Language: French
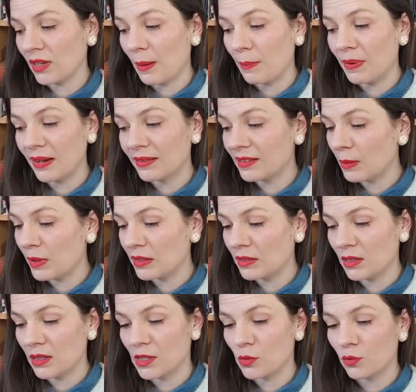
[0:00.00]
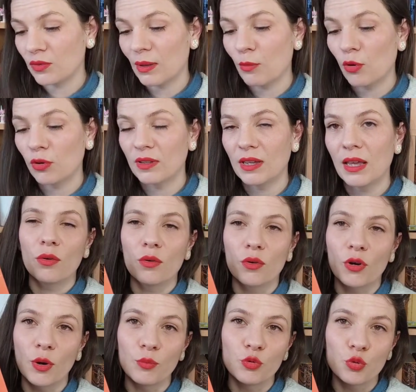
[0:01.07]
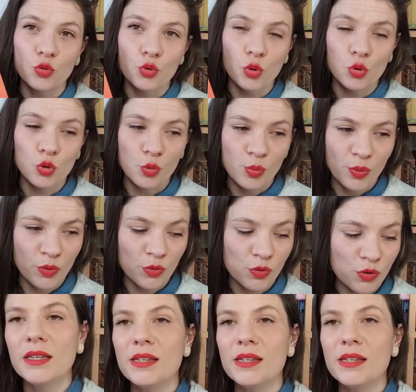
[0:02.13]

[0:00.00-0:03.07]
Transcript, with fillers: Il y a plein de thématiques qui sont abordées, euh, comme toujours, je pense.